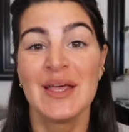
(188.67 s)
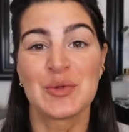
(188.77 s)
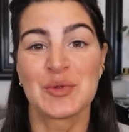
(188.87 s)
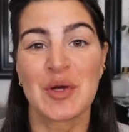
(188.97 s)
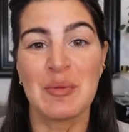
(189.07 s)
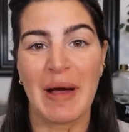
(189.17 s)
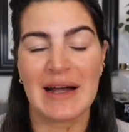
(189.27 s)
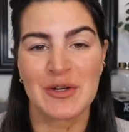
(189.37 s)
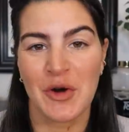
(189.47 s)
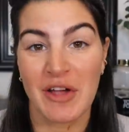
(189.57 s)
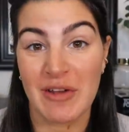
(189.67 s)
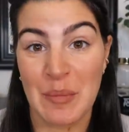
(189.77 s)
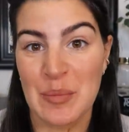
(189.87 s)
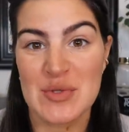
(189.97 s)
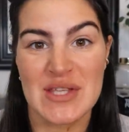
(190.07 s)
tutto il palco non
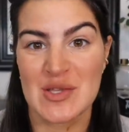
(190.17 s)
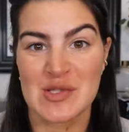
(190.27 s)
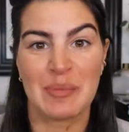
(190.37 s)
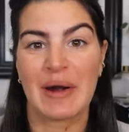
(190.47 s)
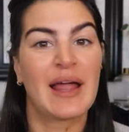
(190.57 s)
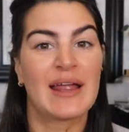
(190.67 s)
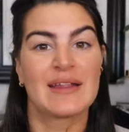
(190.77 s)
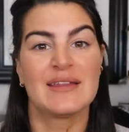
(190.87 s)
avrebbe più senso parlare